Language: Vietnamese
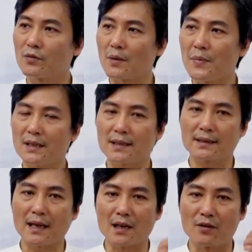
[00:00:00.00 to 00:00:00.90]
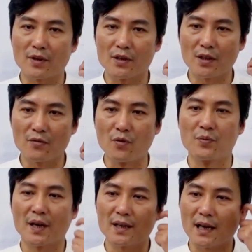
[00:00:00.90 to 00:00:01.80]
chúng ta biết rằng tác động vào những cái
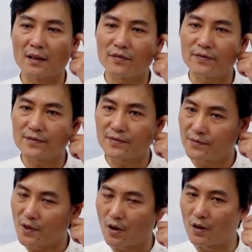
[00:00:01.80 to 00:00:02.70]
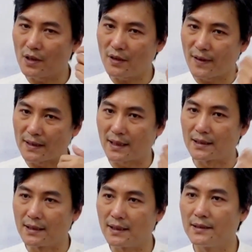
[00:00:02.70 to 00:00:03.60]
vùng đấy là nó nó có những cái phản
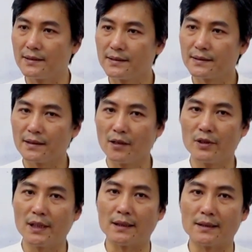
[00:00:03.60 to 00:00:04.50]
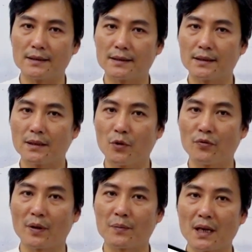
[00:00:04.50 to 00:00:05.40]
xạ thần kinh điều chỉnh bộ phận